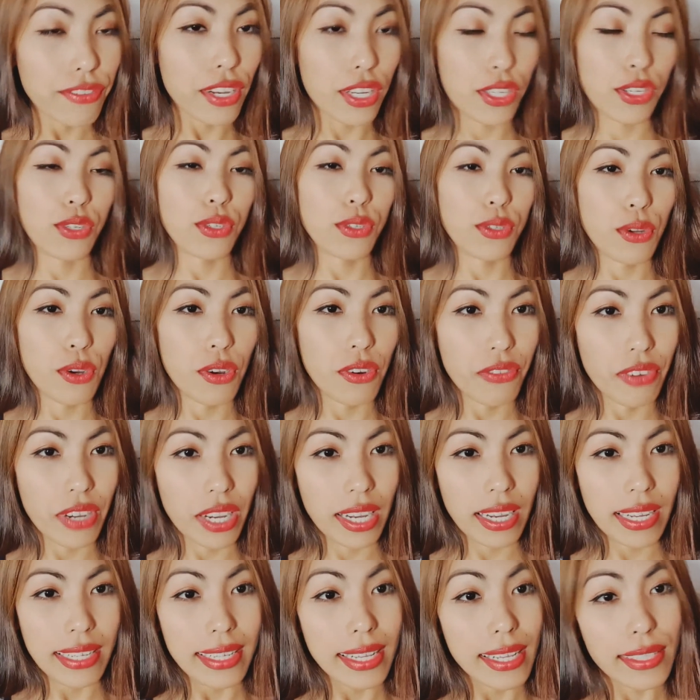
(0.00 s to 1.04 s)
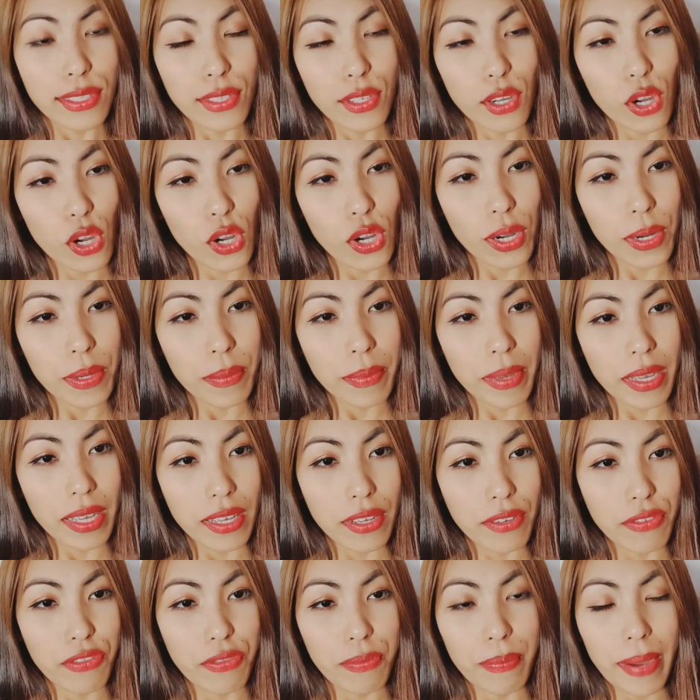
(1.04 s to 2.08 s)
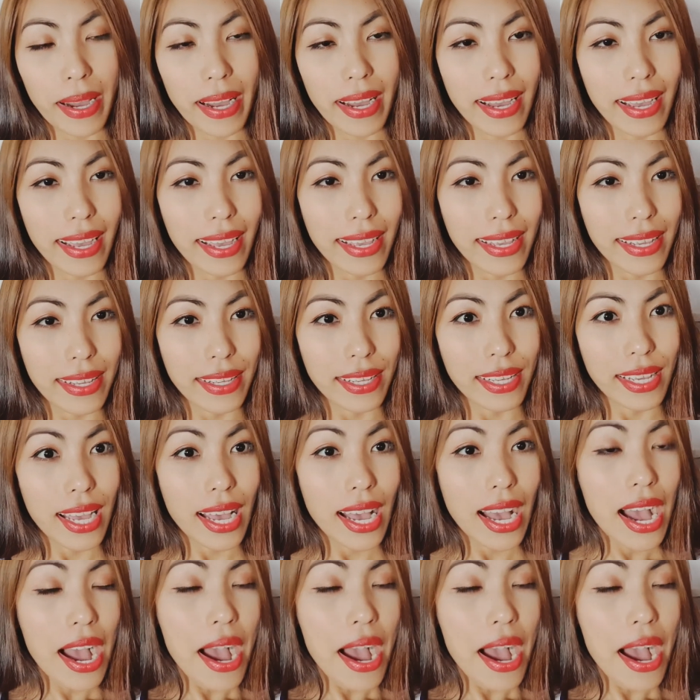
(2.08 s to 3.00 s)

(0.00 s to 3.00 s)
fashionova.com if may